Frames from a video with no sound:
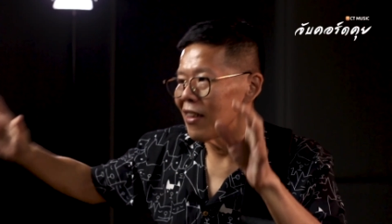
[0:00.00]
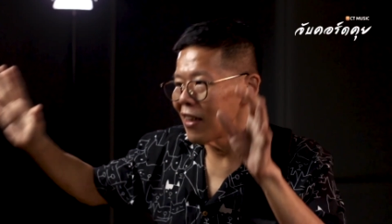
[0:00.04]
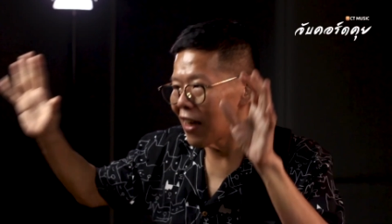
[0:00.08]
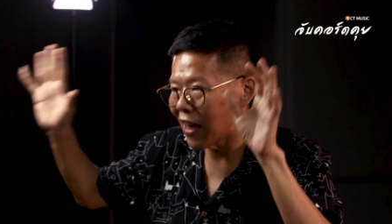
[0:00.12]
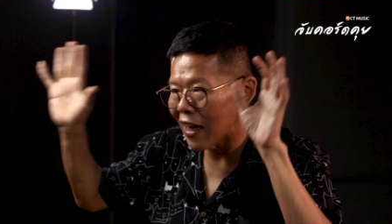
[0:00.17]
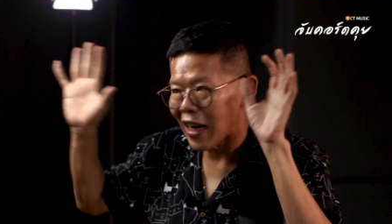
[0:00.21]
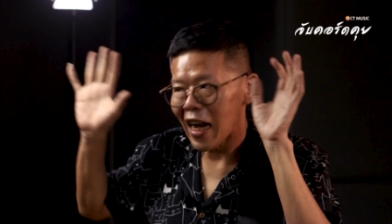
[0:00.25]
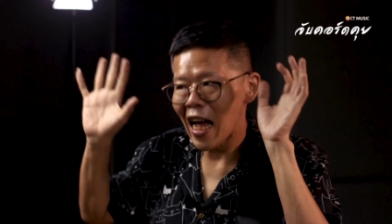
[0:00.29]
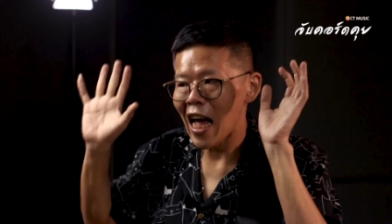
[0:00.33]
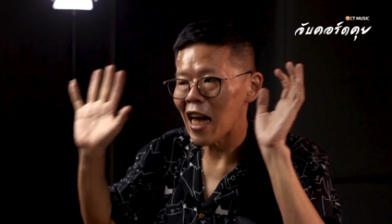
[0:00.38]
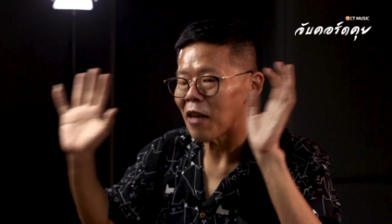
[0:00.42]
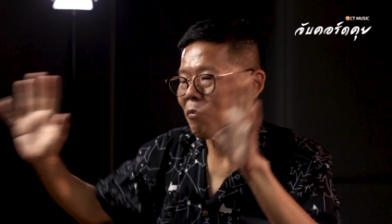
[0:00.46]
แล้
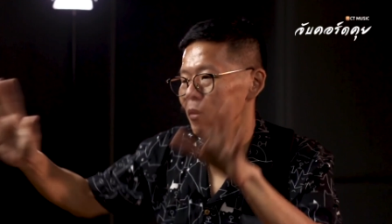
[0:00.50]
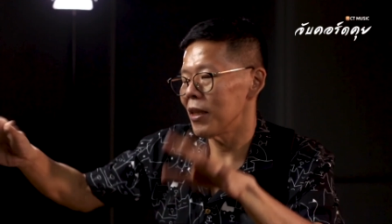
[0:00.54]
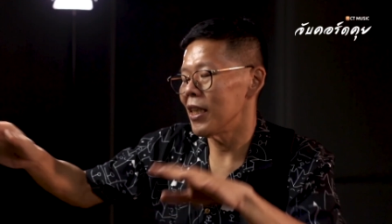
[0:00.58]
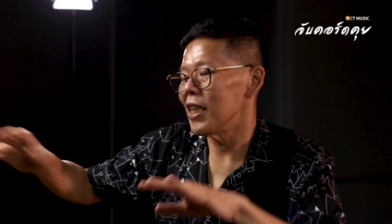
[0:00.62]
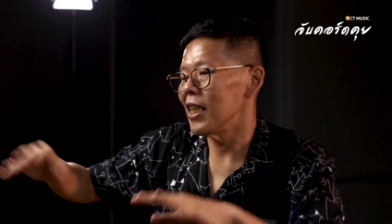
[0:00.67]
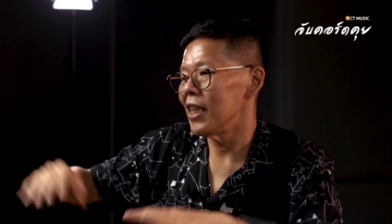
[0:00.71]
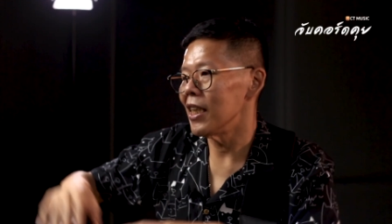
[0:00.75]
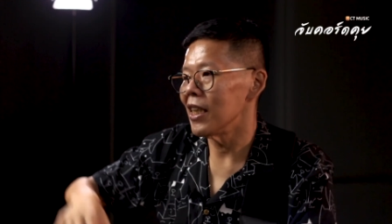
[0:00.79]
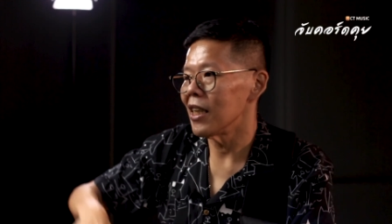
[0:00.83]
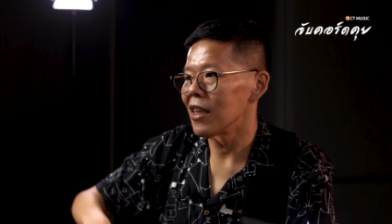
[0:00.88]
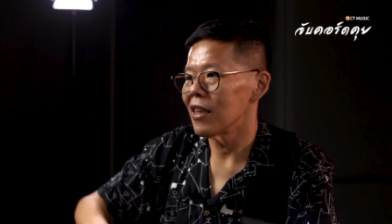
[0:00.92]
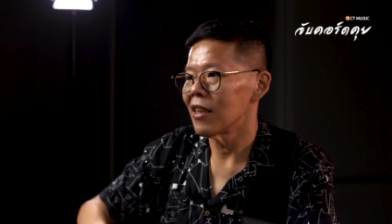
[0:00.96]
วก็อัดไป
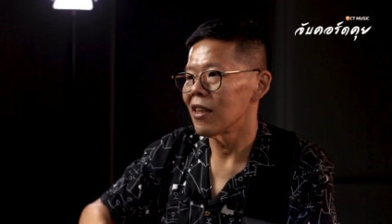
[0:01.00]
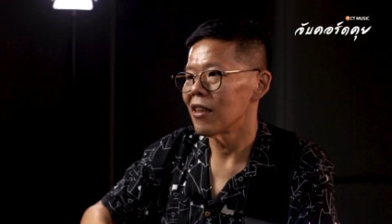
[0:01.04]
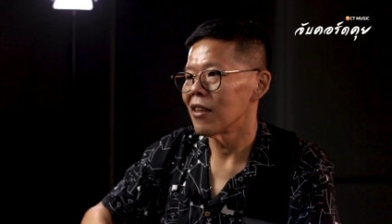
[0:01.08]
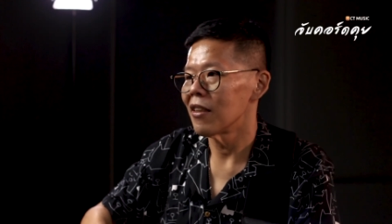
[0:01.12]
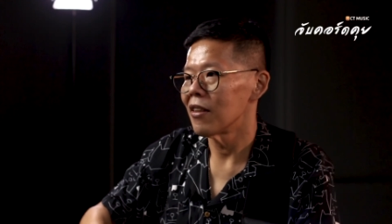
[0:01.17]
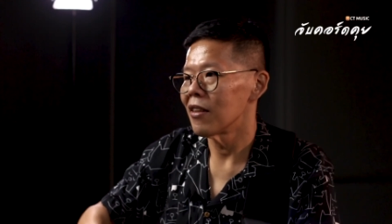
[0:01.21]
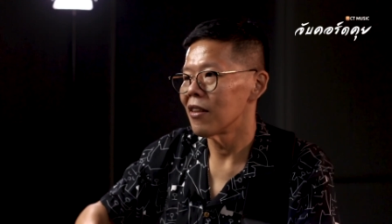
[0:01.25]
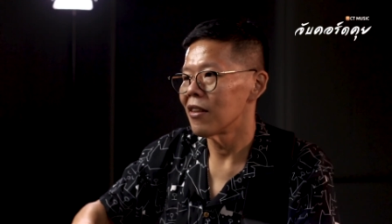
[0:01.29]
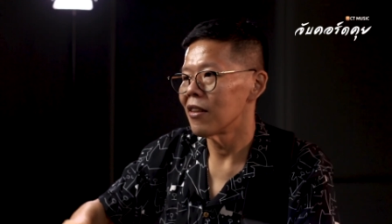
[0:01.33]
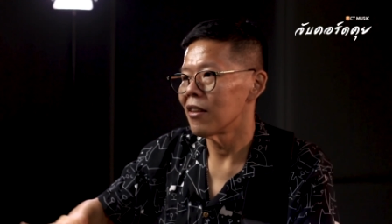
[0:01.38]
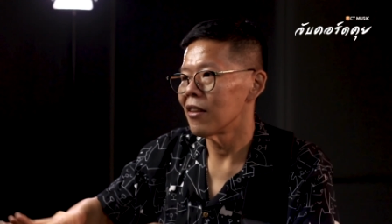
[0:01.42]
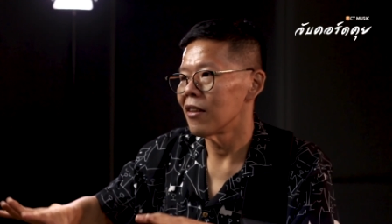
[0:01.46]
ทีหนึ่ง
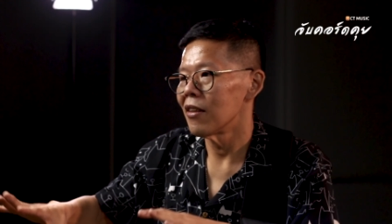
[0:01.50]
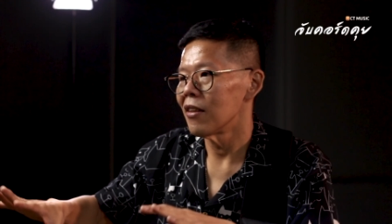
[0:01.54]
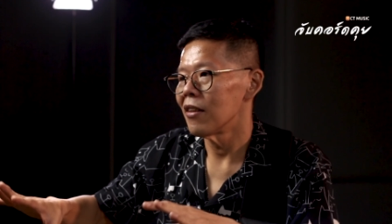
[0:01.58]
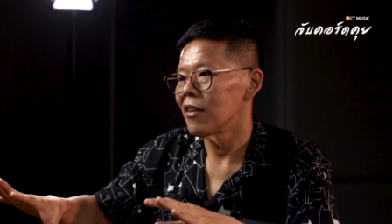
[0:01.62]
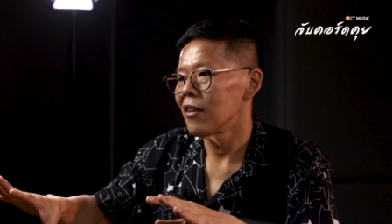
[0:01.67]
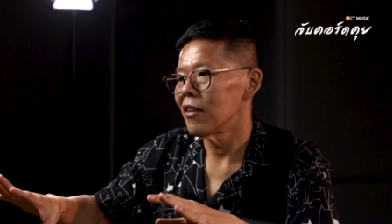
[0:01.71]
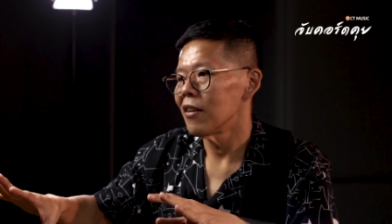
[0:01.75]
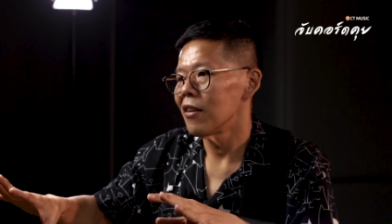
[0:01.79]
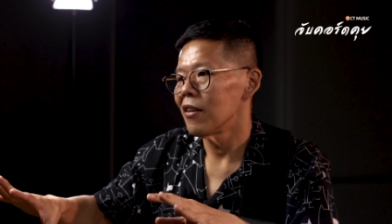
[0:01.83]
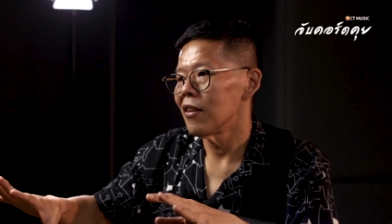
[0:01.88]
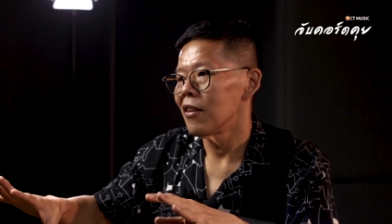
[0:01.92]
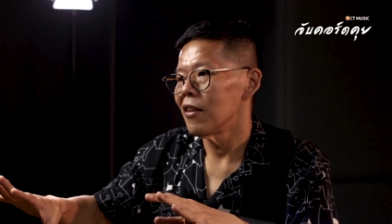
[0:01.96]

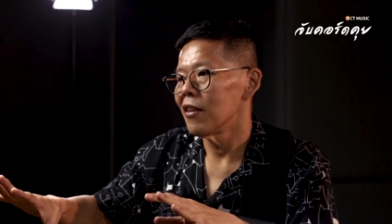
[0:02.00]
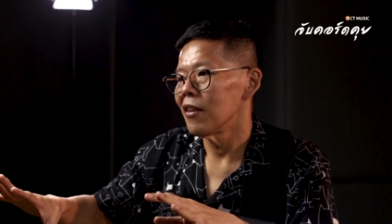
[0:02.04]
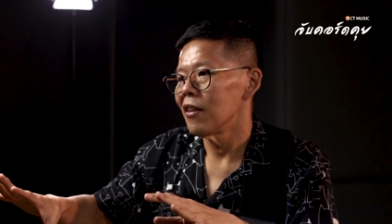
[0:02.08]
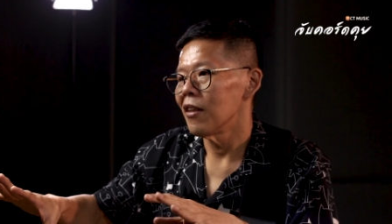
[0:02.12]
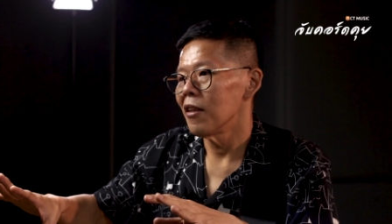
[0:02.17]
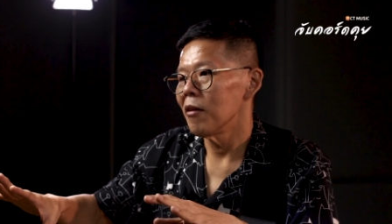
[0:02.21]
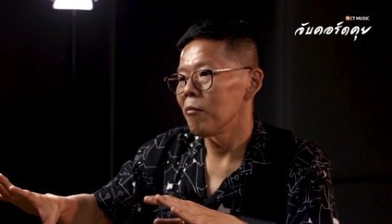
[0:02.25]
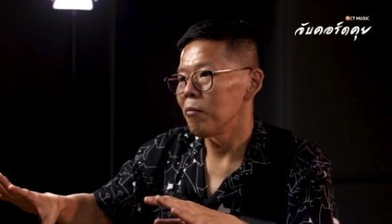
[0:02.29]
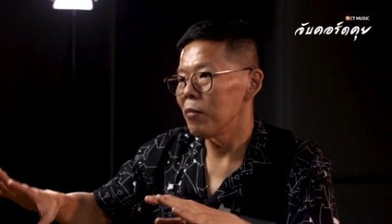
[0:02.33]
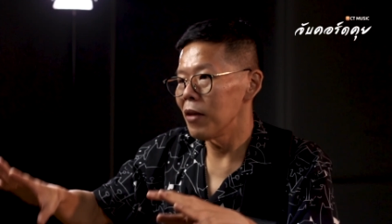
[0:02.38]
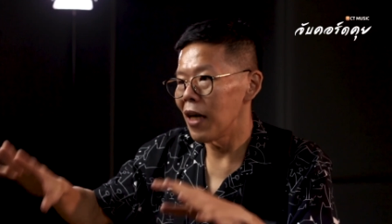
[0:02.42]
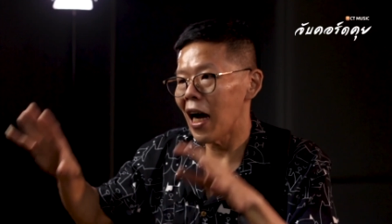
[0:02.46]

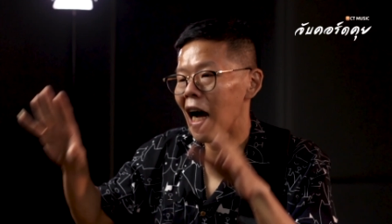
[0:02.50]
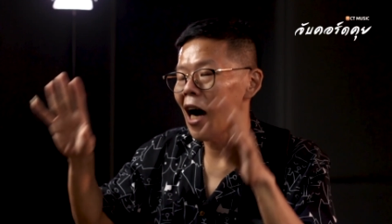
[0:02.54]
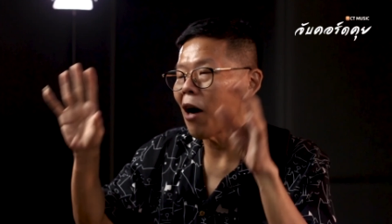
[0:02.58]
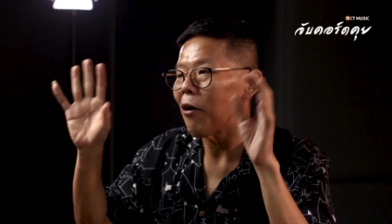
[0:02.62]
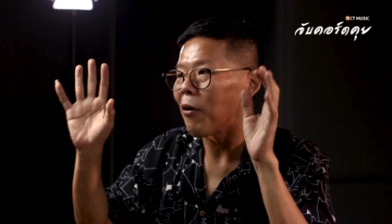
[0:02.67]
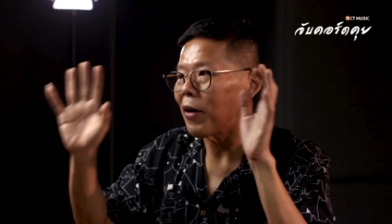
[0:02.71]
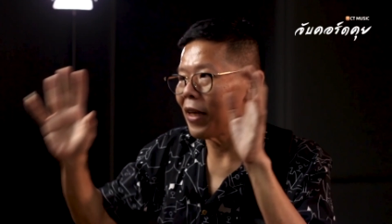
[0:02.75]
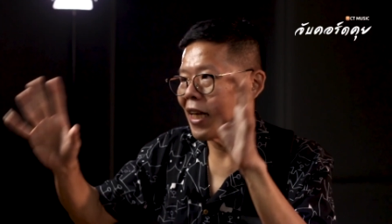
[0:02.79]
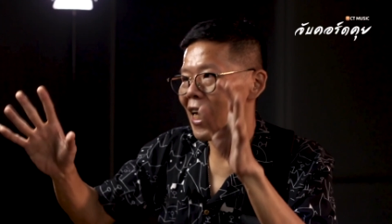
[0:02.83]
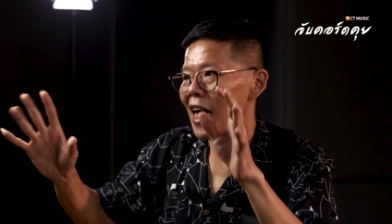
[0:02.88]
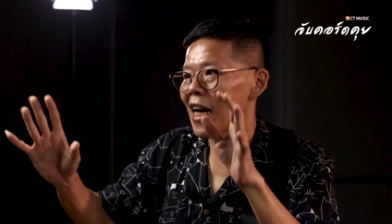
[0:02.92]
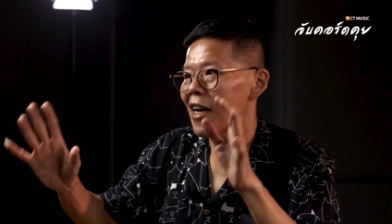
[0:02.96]
เพื่อเอา
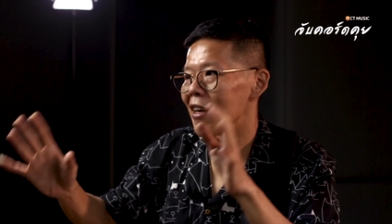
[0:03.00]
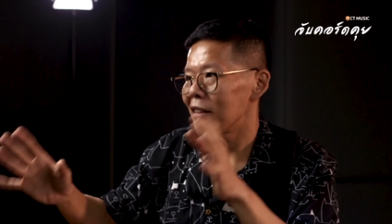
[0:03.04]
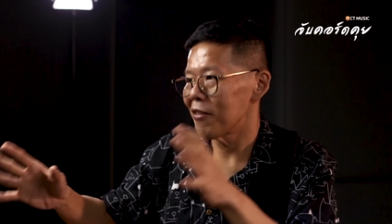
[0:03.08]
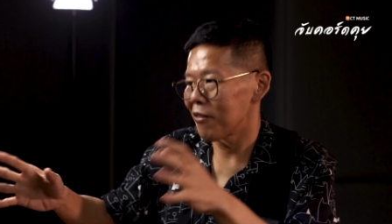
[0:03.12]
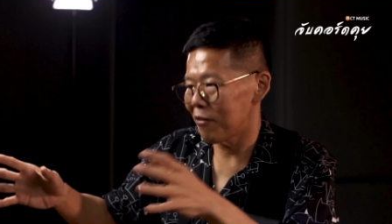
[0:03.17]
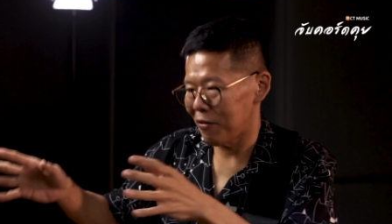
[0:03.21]
ไอ้นีย